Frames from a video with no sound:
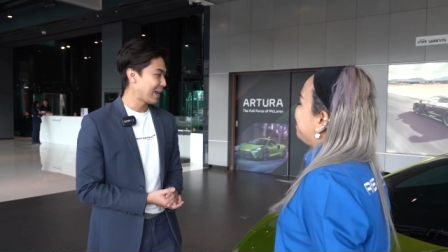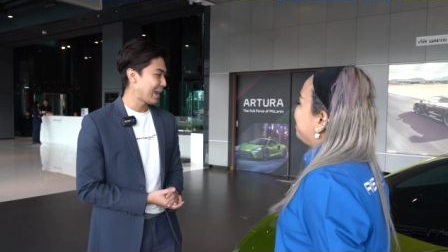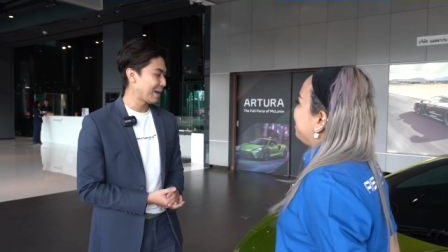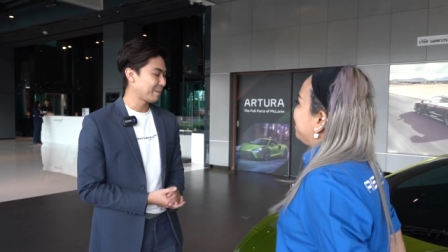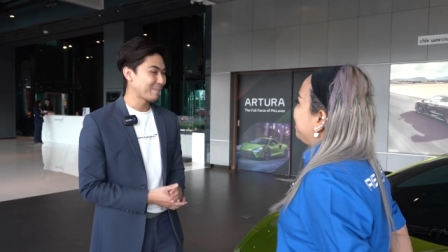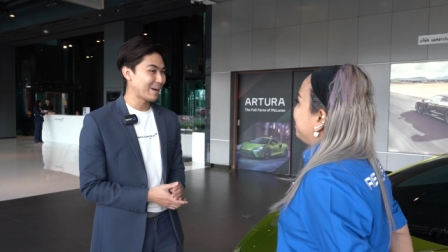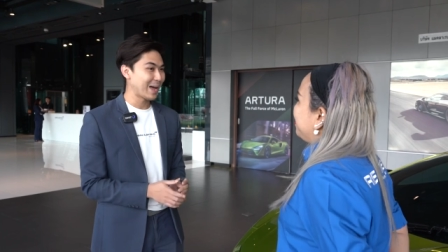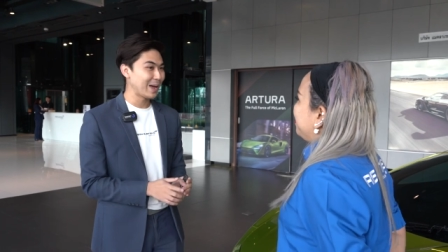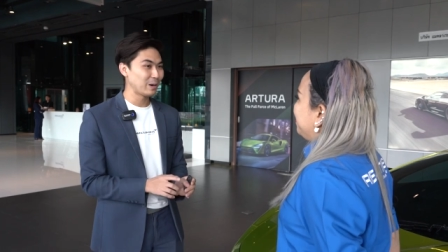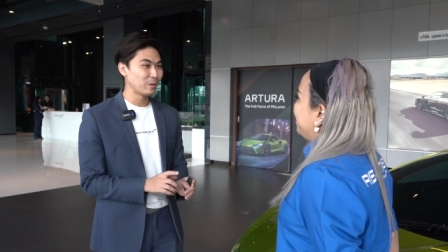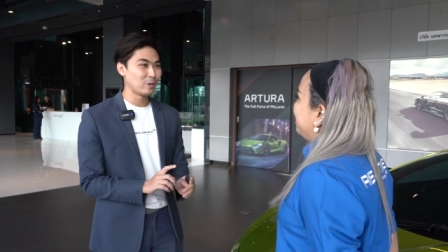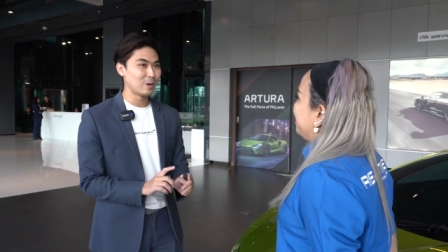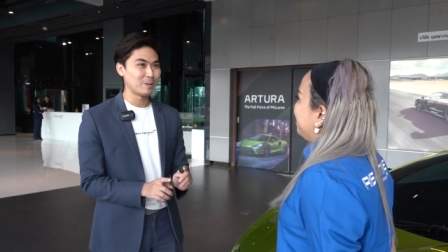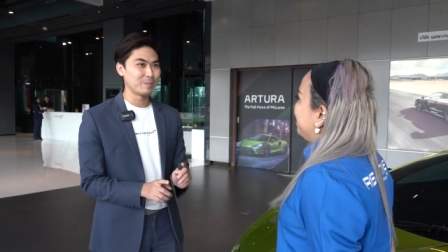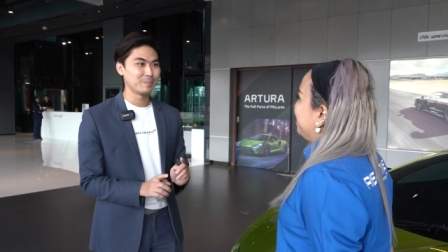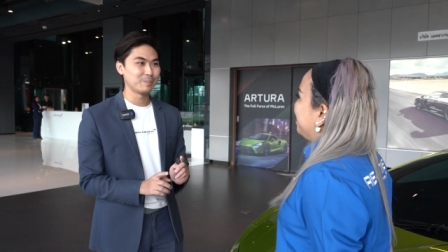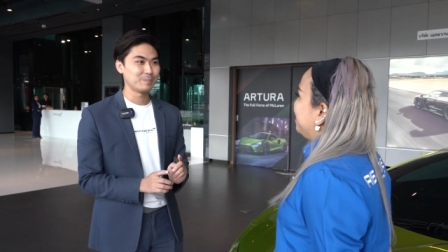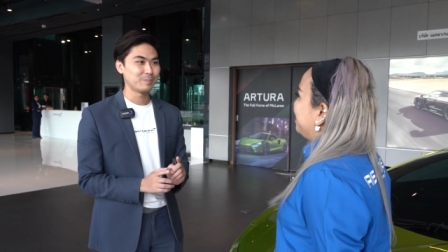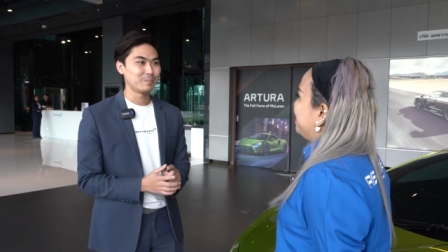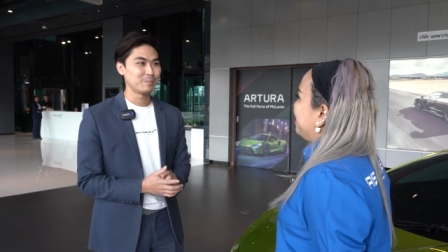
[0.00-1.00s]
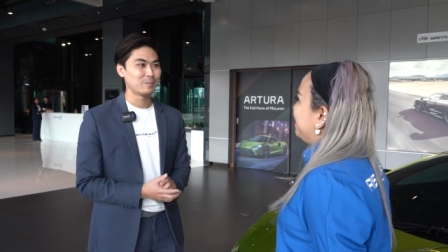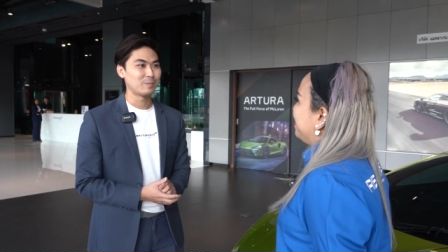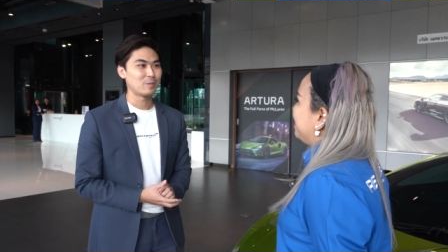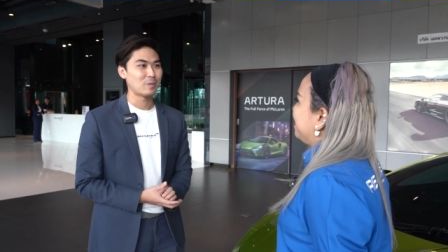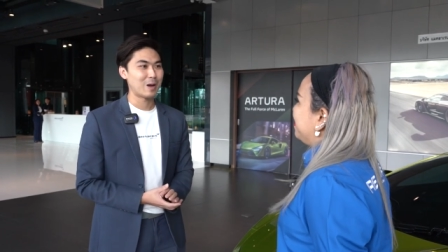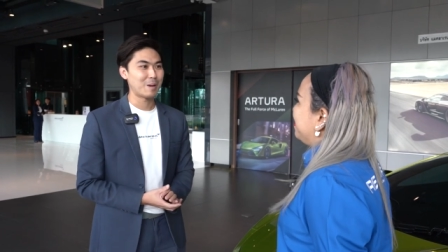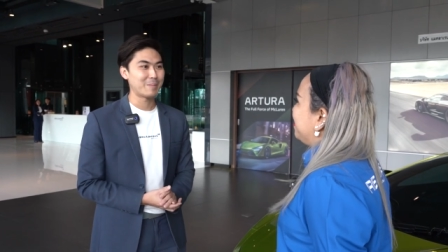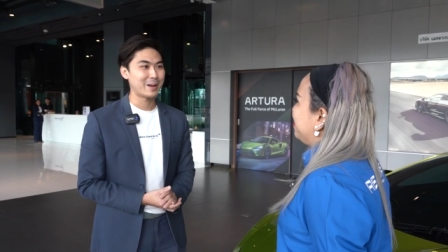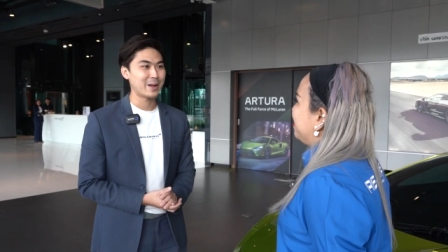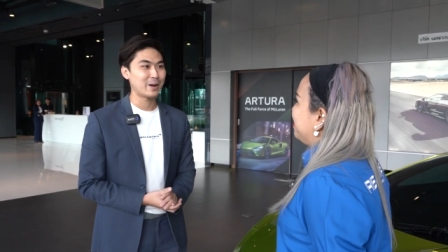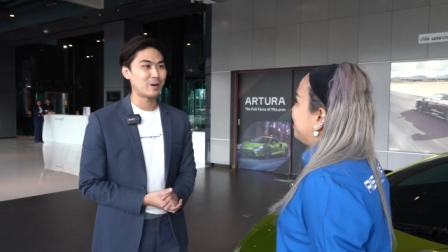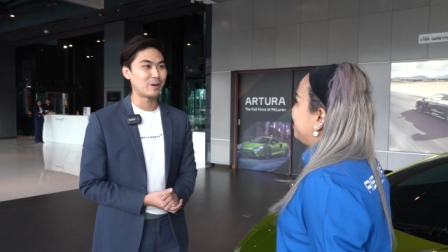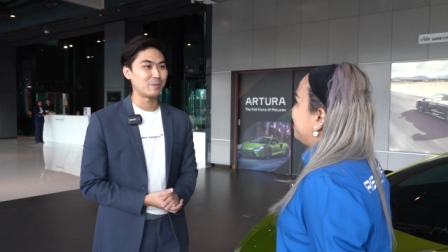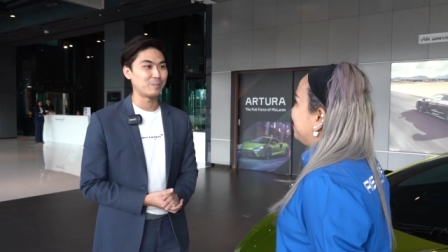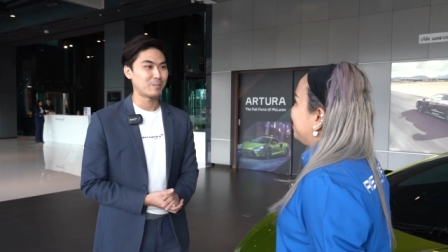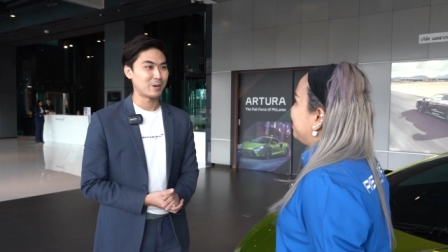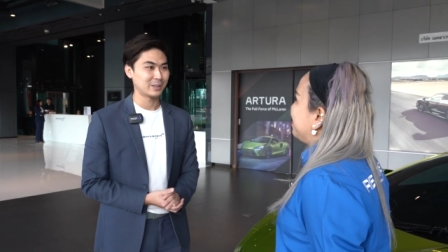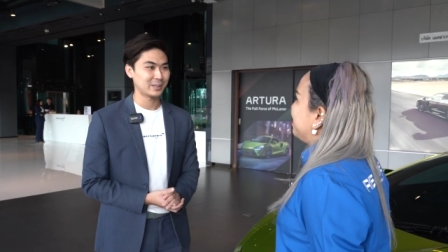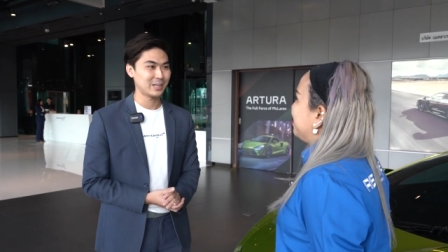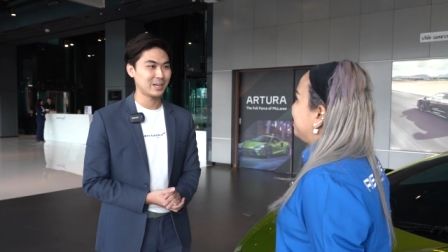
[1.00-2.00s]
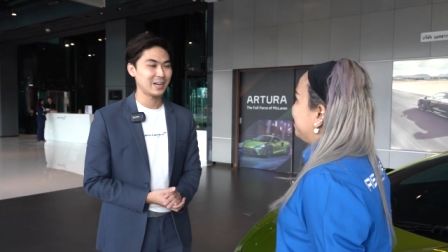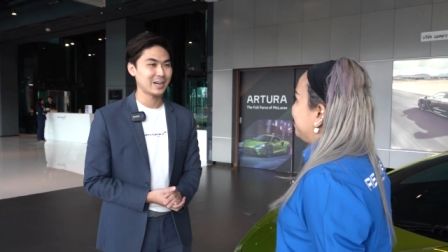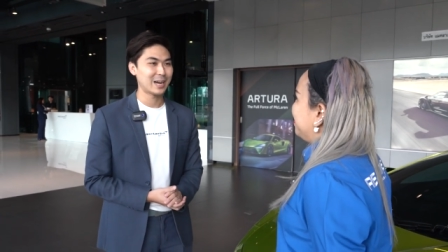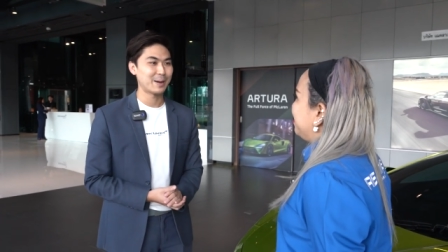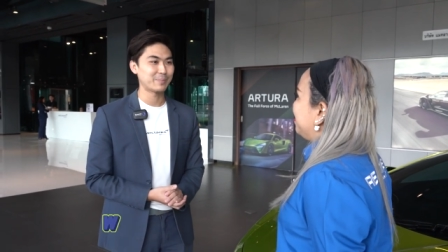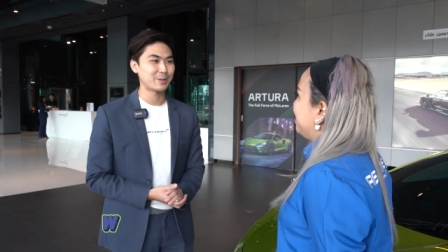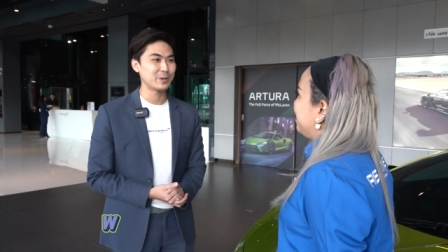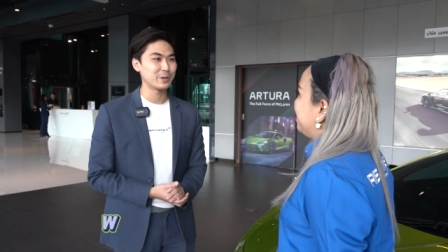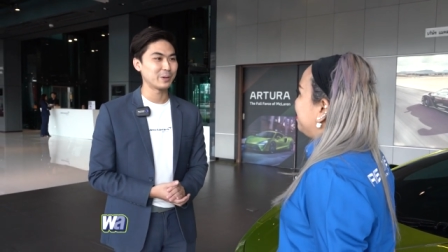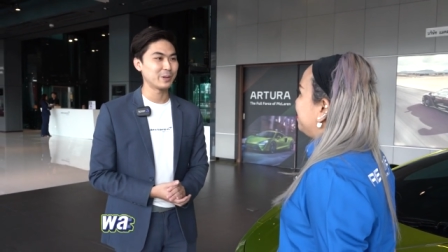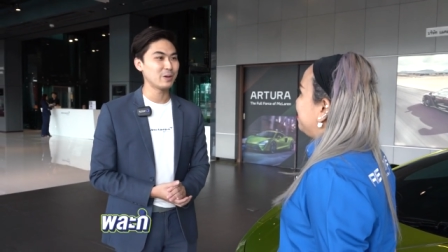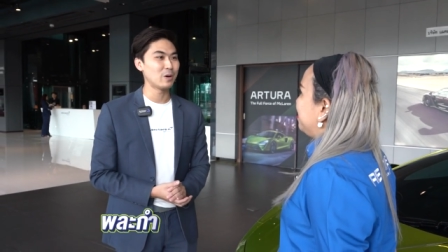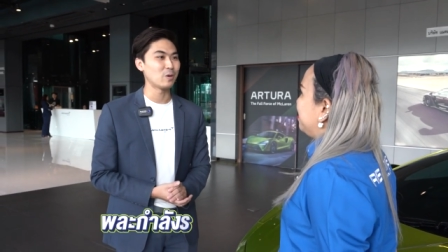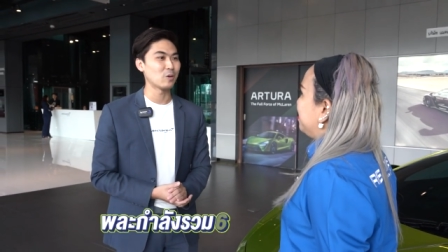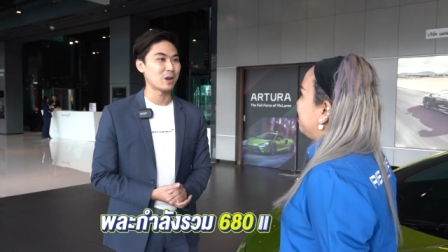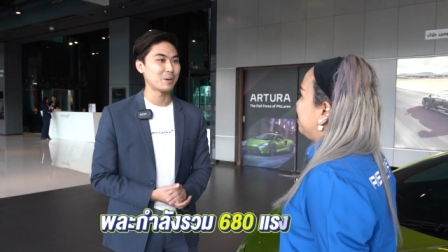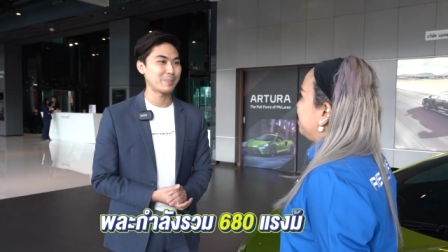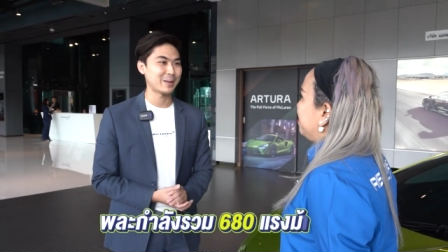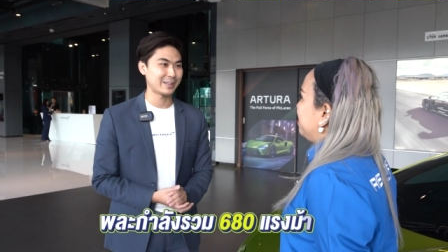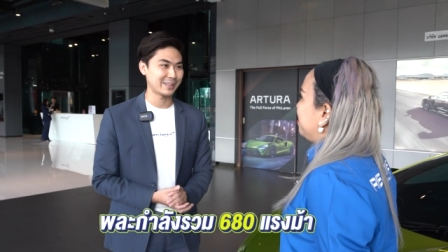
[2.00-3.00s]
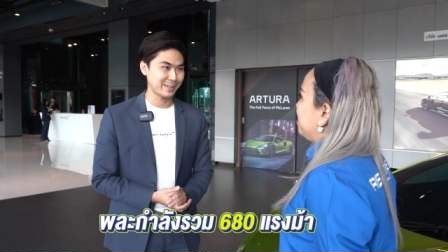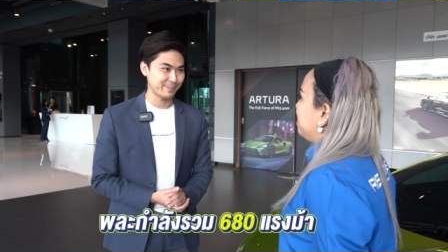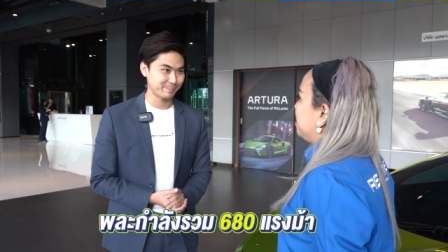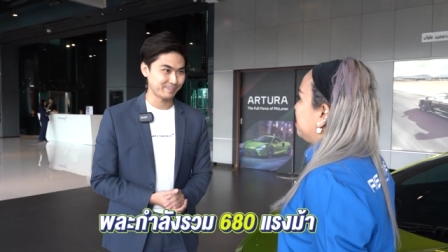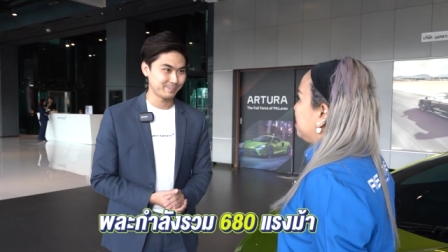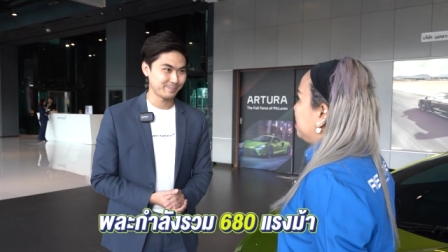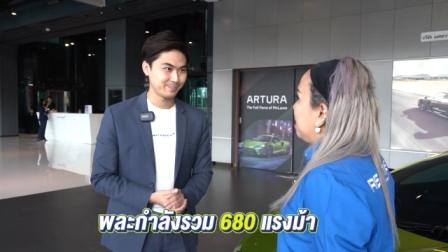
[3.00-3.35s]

แรงม้ารวมความแรงของมอเตอร์ครับจะอยู่ที่ 680